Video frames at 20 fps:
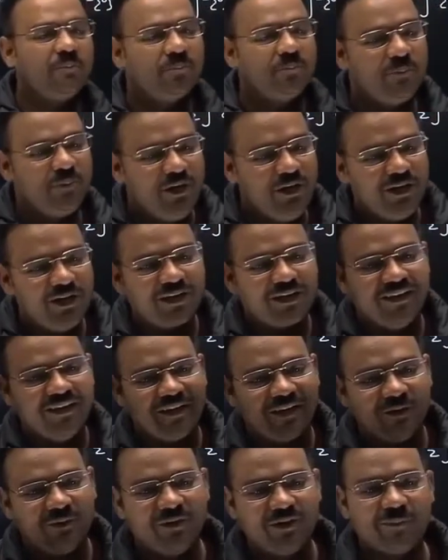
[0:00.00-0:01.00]
भीड़ लगने
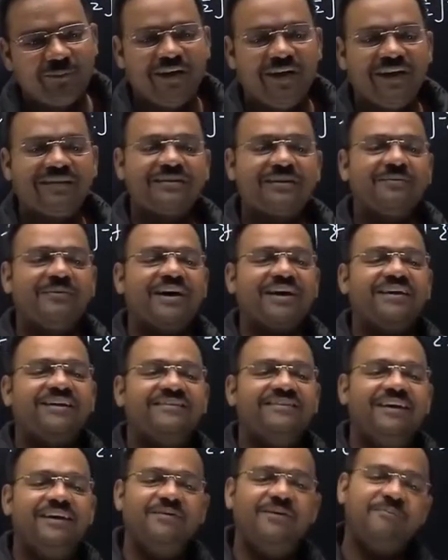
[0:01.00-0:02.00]
लगी उनके पास कि महाराज जी
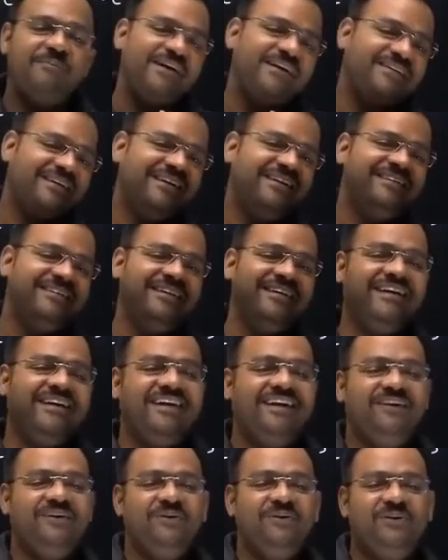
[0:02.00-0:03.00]
हमें पैसा नहीं चाहिए ये
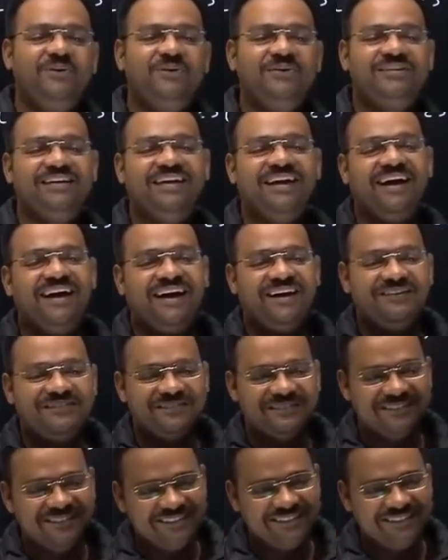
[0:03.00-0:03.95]
उल्लू से आप